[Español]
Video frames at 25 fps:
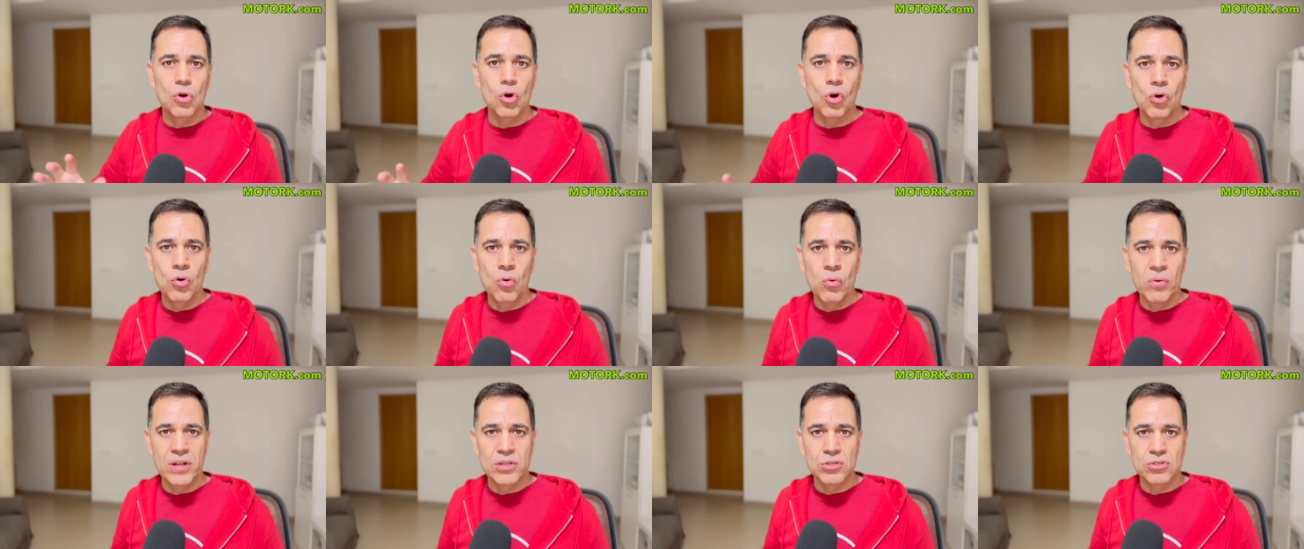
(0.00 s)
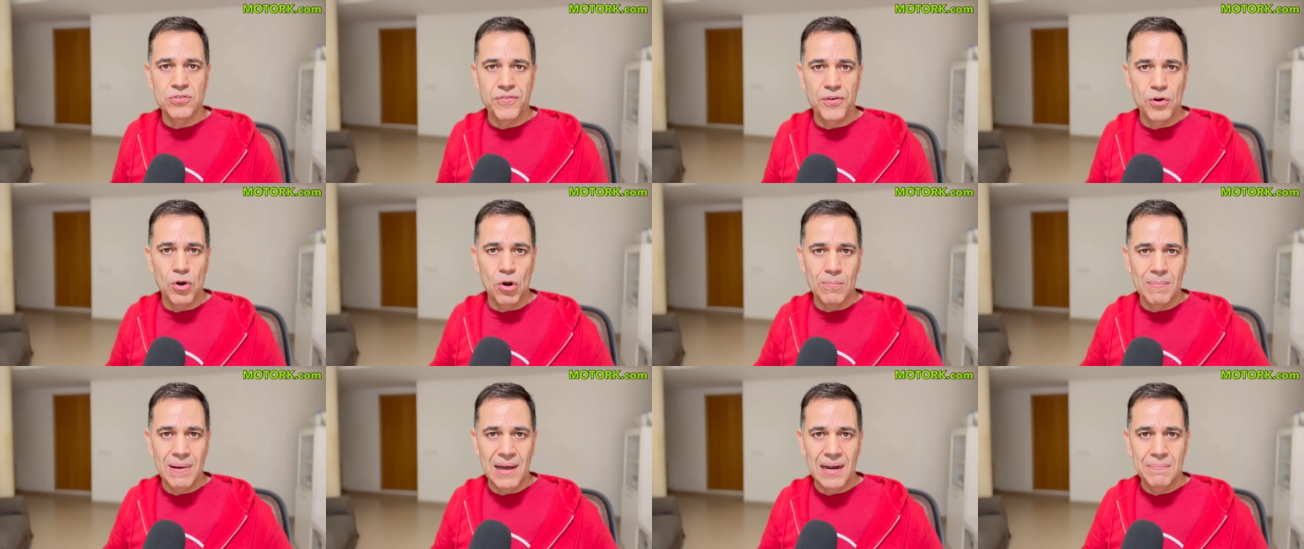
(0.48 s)
con un enchufe
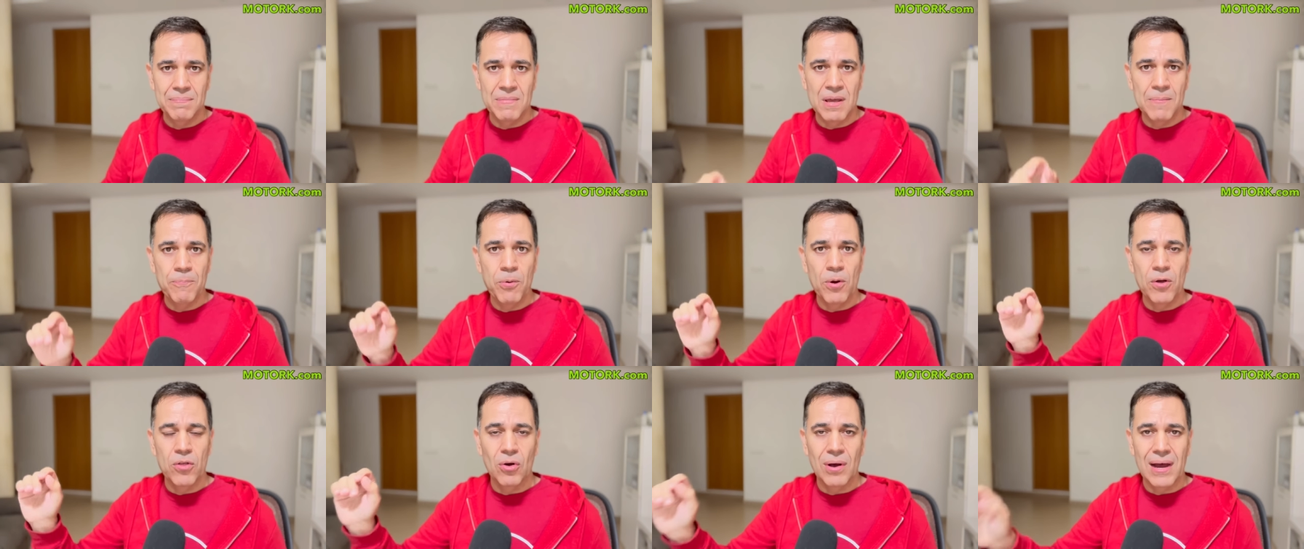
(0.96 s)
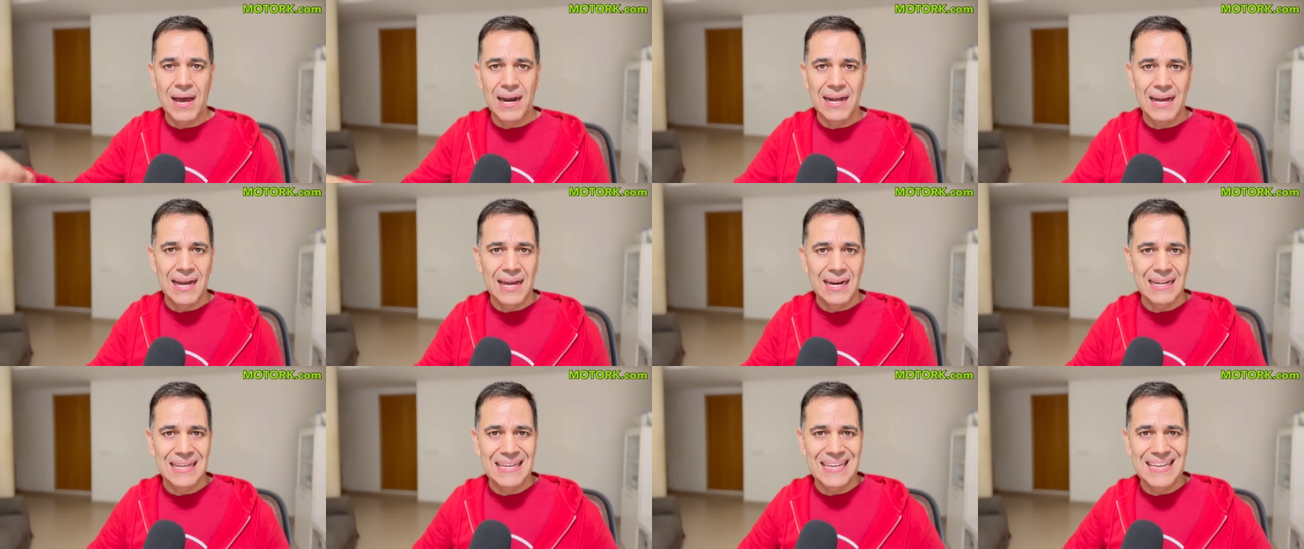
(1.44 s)
normal me puedo
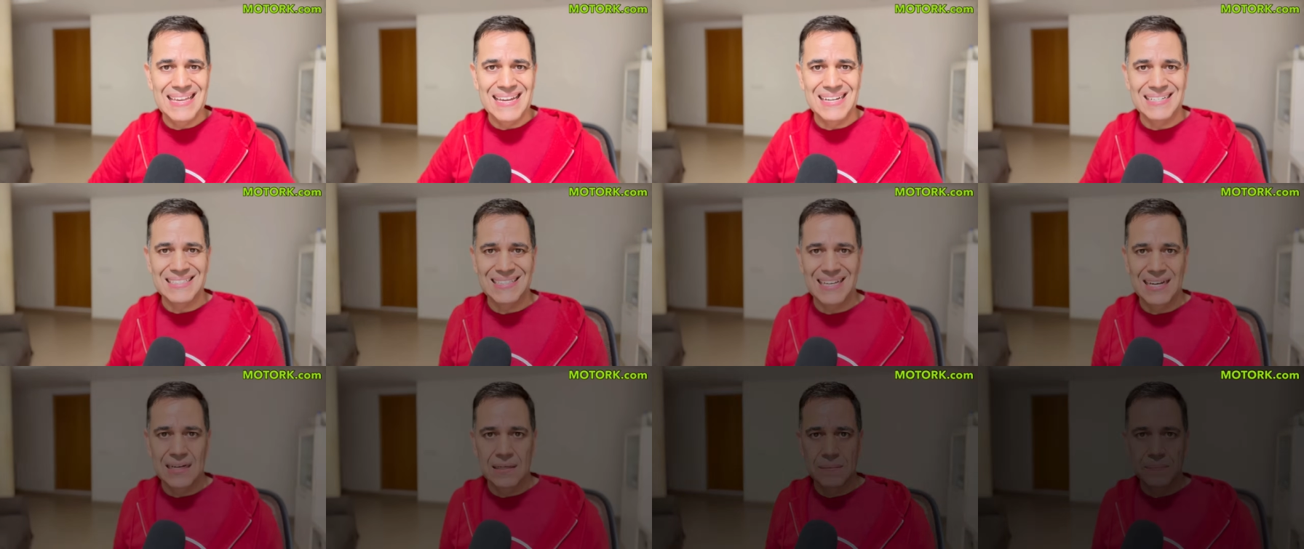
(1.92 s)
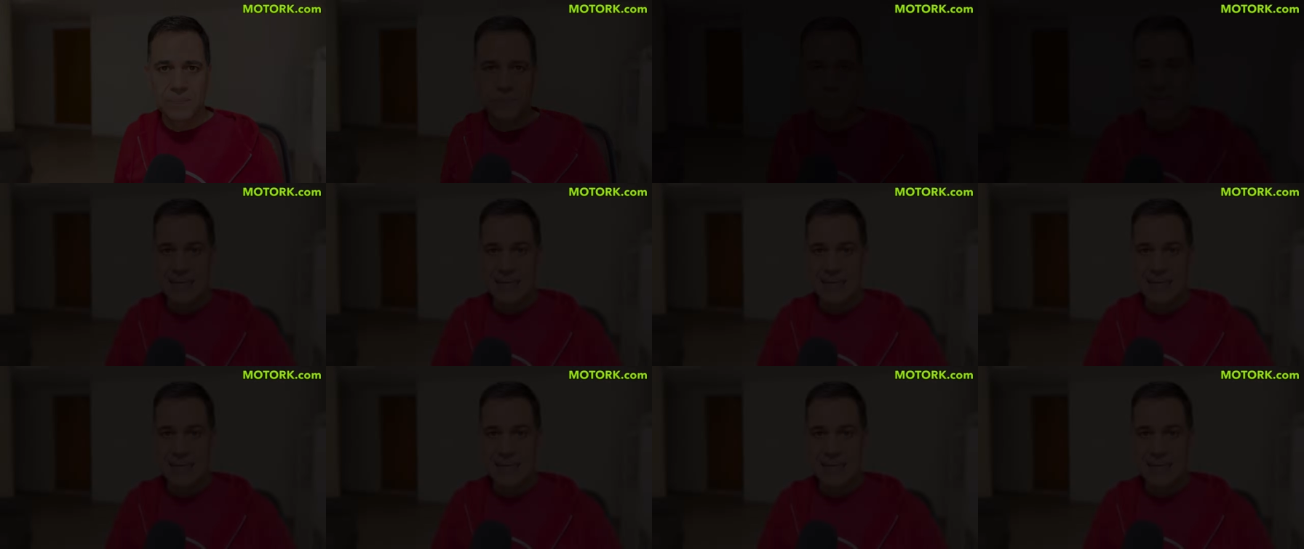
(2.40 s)
cargar y ya está.